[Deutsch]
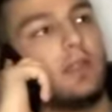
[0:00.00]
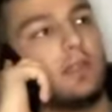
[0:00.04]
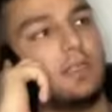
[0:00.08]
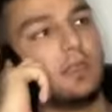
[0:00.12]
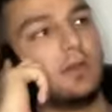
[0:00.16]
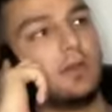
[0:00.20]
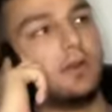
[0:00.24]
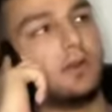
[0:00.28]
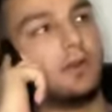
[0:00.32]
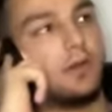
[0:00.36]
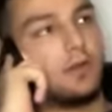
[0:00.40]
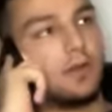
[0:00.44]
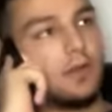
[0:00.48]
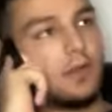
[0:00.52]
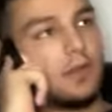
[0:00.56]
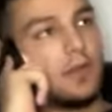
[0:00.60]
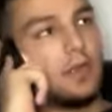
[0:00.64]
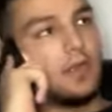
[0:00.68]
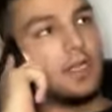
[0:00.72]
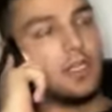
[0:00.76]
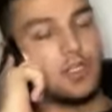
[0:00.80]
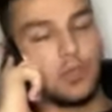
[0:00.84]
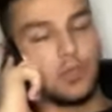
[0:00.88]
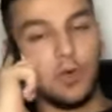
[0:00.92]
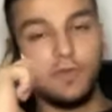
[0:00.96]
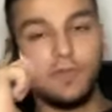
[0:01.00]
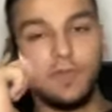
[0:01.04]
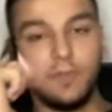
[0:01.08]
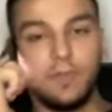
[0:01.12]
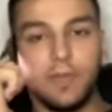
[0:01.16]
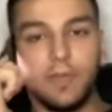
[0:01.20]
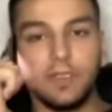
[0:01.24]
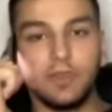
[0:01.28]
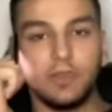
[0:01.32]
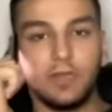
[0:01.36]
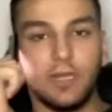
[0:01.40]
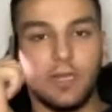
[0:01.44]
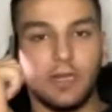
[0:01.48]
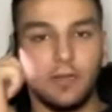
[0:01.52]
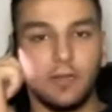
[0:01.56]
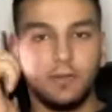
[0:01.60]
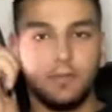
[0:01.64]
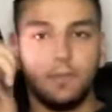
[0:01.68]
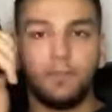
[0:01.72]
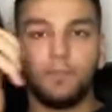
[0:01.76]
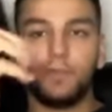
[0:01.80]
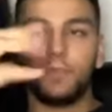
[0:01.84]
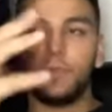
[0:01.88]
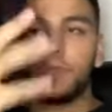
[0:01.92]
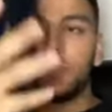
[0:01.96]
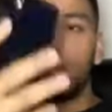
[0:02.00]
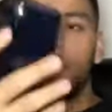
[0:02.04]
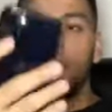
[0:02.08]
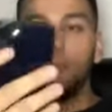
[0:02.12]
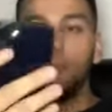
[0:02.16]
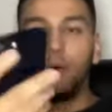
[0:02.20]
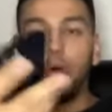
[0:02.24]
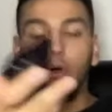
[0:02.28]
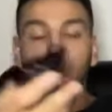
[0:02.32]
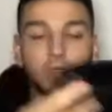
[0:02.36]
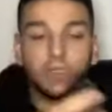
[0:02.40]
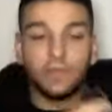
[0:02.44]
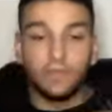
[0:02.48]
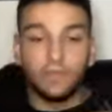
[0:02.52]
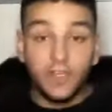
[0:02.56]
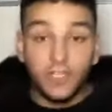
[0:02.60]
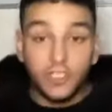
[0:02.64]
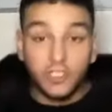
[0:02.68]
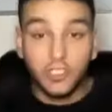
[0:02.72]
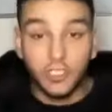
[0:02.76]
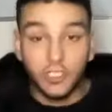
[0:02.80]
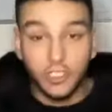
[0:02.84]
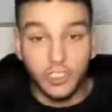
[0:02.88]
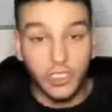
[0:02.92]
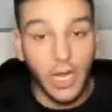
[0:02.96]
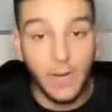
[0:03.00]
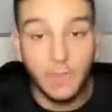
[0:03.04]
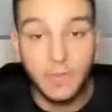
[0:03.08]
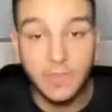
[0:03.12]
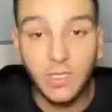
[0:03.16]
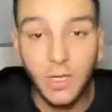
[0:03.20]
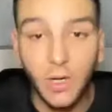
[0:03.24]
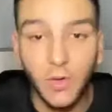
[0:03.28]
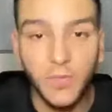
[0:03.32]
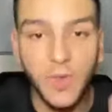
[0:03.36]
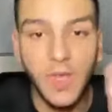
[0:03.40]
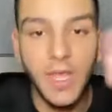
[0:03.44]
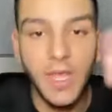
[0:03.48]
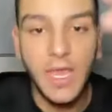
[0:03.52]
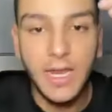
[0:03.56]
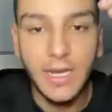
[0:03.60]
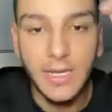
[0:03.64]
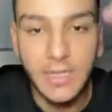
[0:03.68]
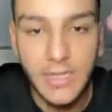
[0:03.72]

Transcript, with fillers: So, ich rufe die Person an, ein Punkt, wichtig, schreib es dir auf.